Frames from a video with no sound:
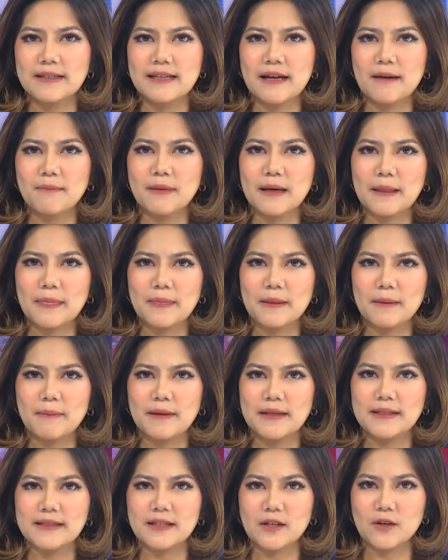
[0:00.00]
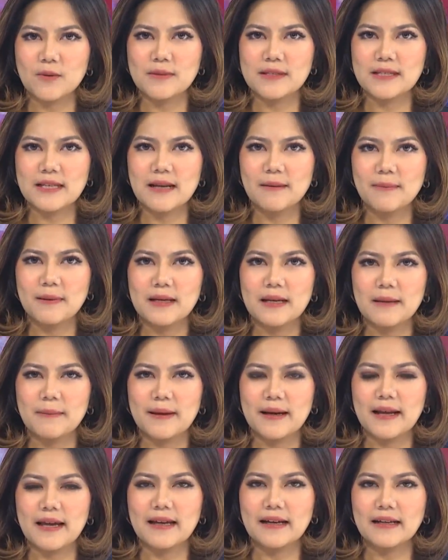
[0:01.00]
Panja Komisi 8 DPR
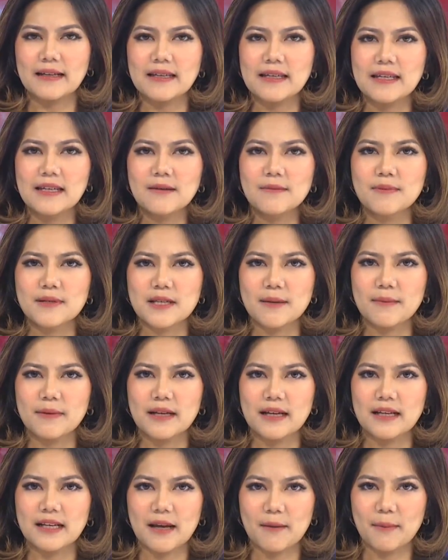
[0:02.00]
RI bersama dengan Kemenak,